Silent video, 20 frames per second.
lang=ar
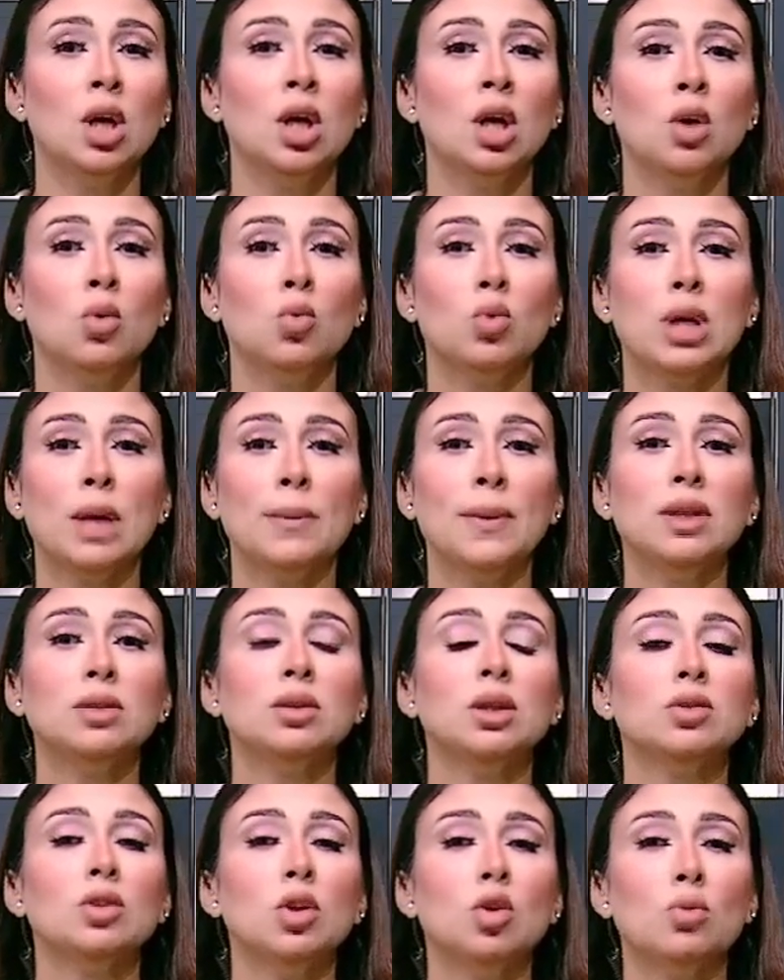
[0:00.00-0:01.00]
وكمان
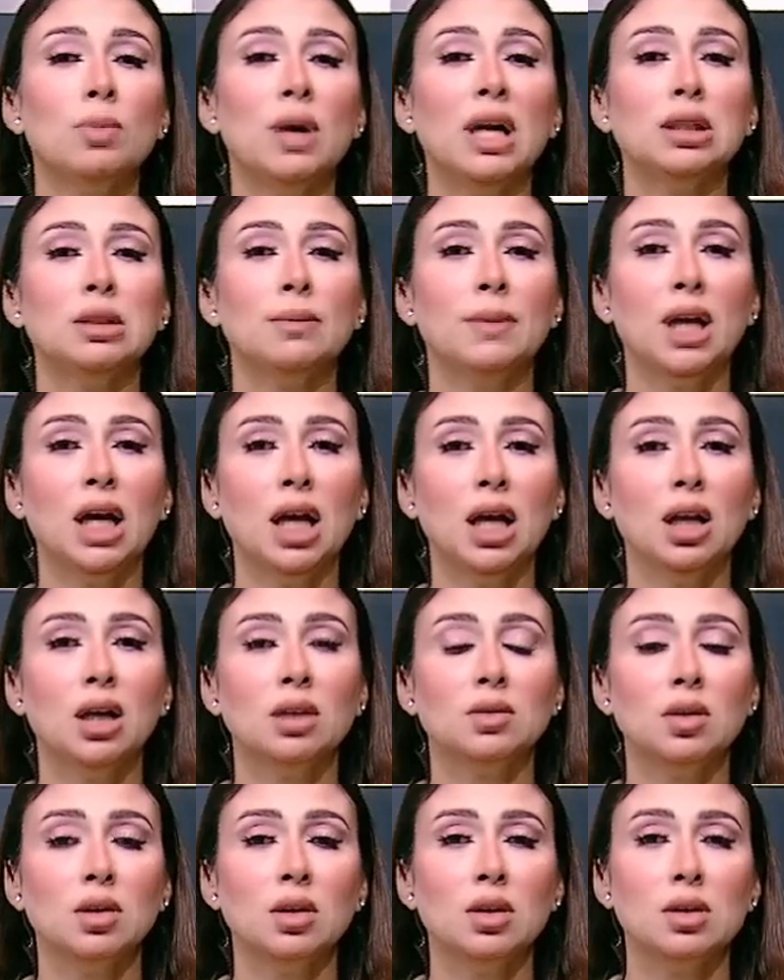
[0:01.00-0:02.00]
تقدروا بعد ما الحلقه
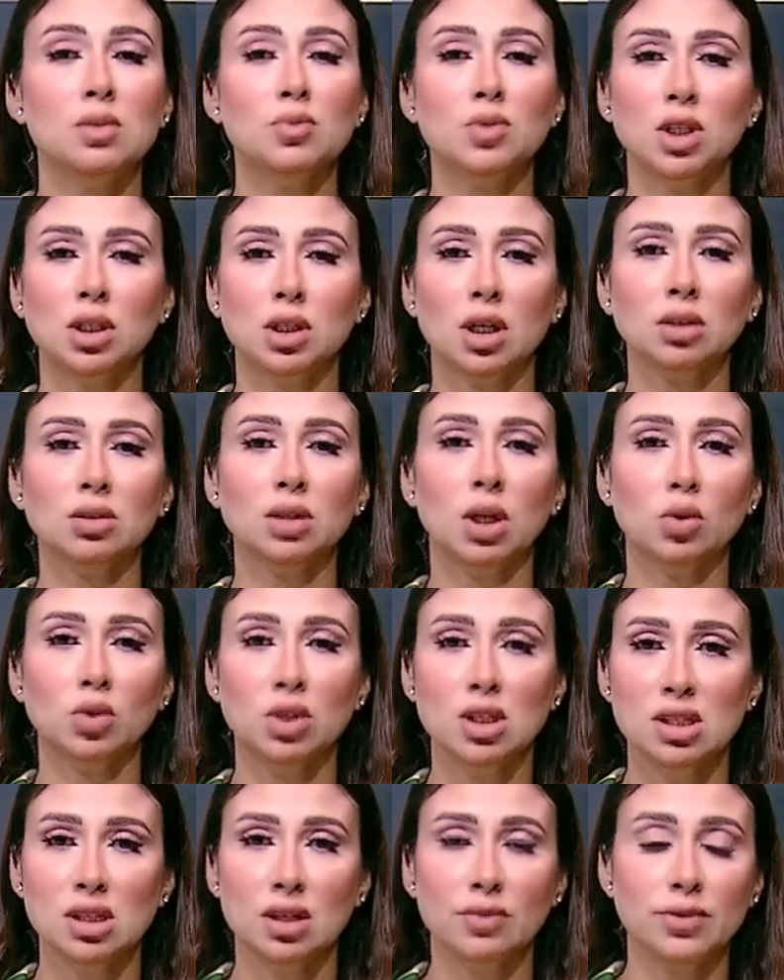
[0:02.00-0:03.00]
تخلص بتتقطع
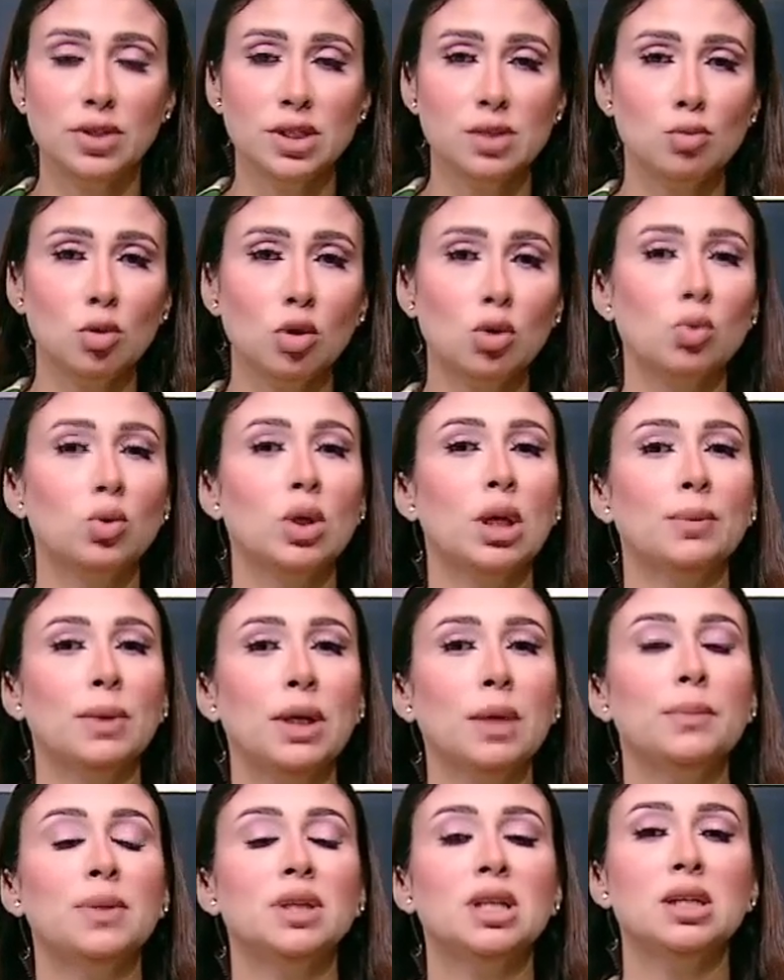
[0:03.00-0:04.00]
وتنزل فيسبوك
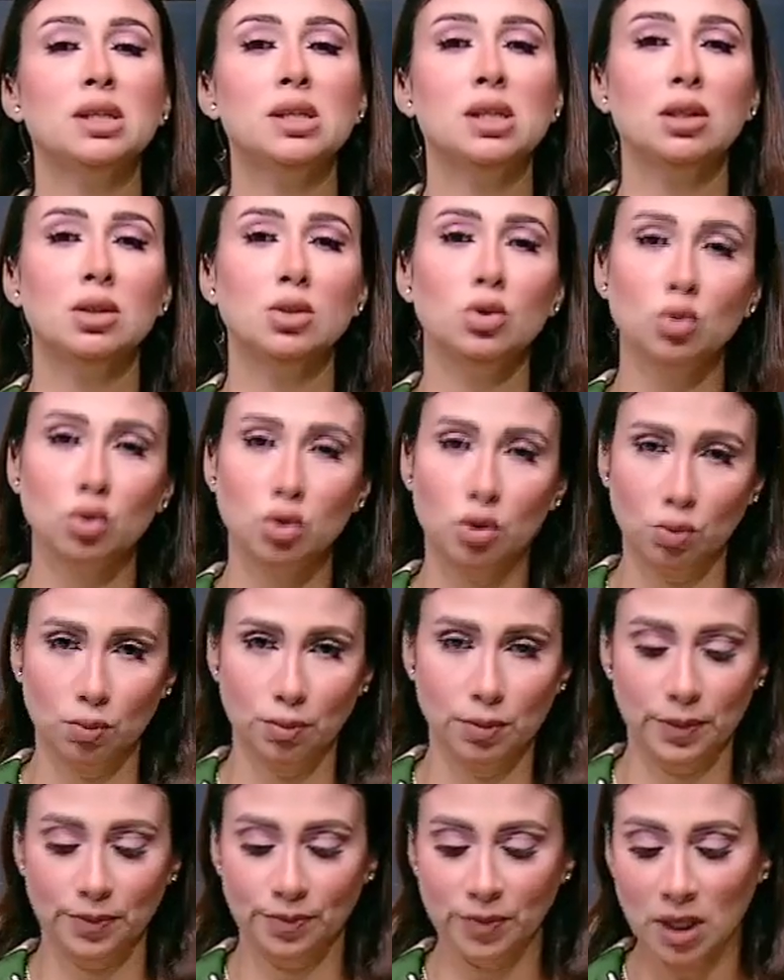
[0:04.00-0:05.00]
وكمان بتنزل يوتيوب
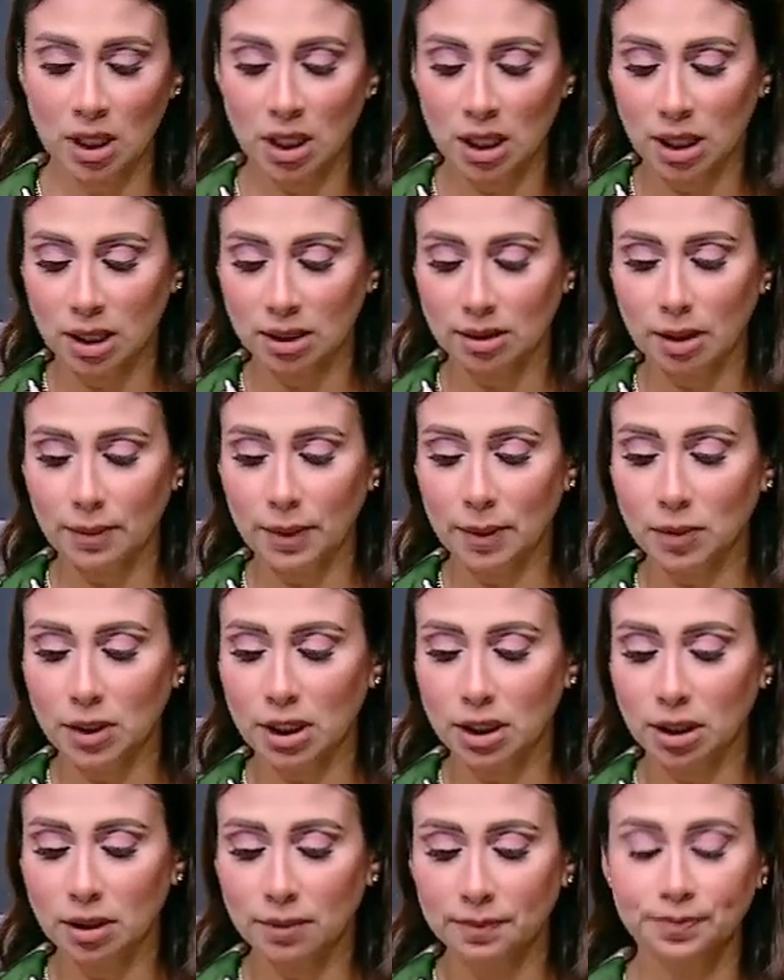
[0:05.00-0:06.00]
تمام
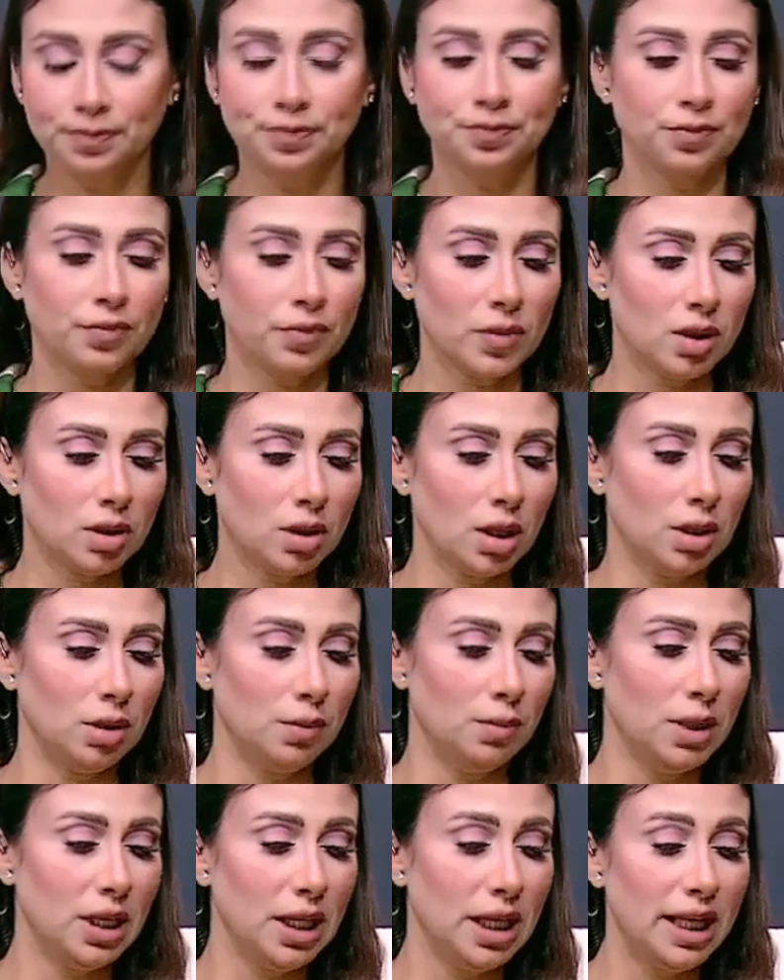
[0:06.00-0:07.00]
كده طيب
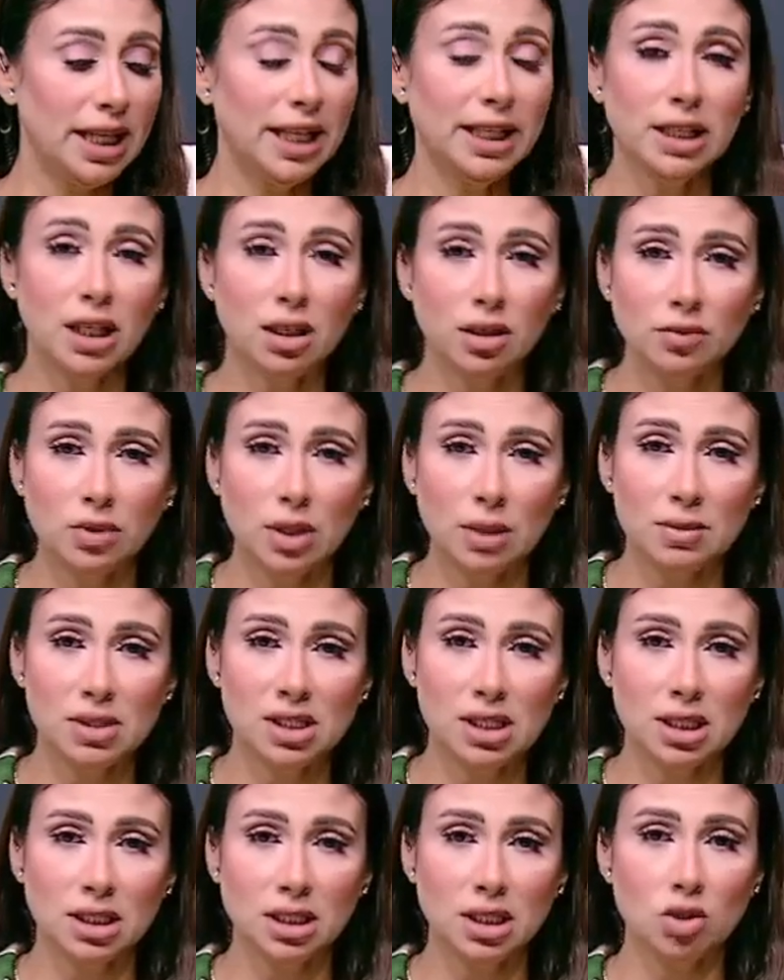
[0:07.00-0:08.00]
احنا هنفضل
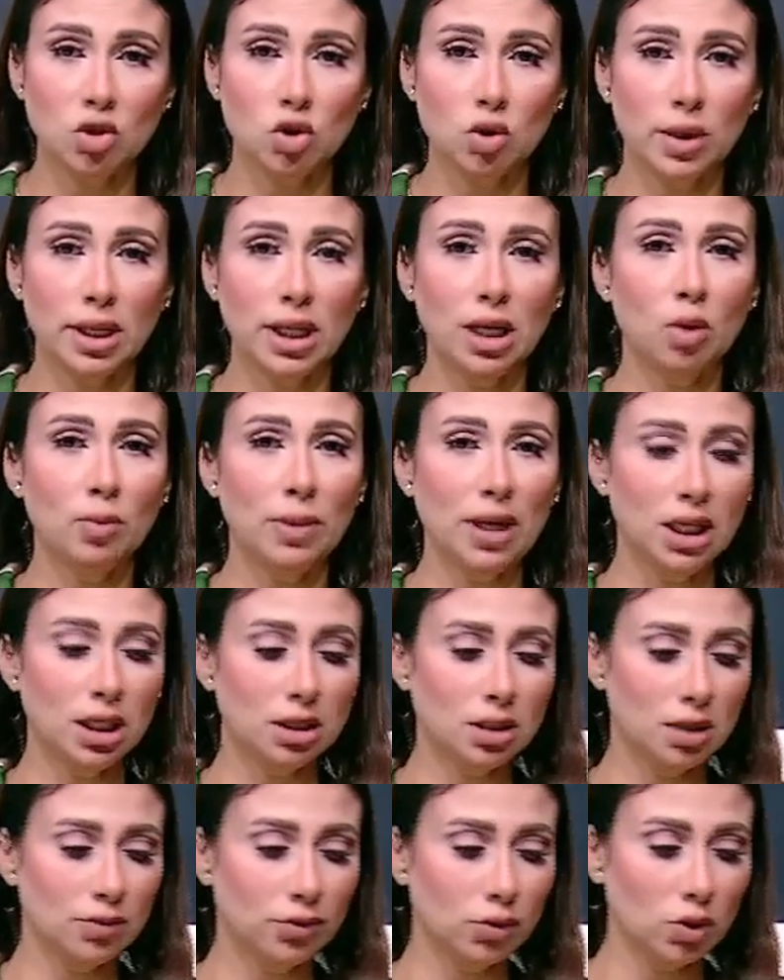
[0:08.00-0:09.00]
مستنيين شويه لو معانا
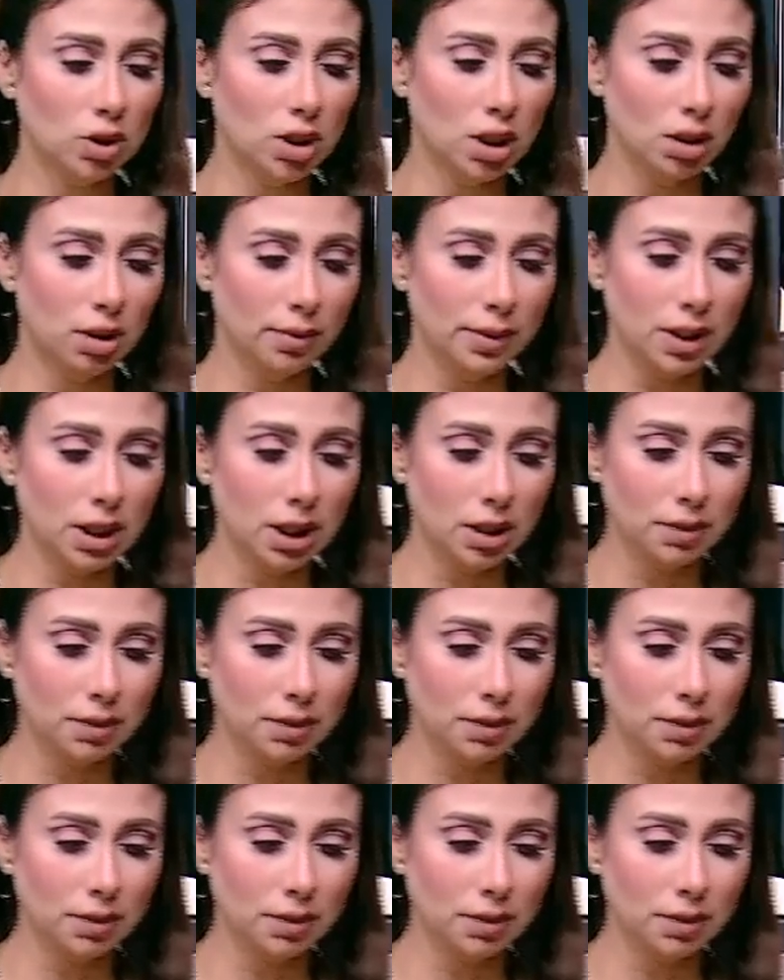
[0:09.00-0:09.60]
تليفون يلا بينا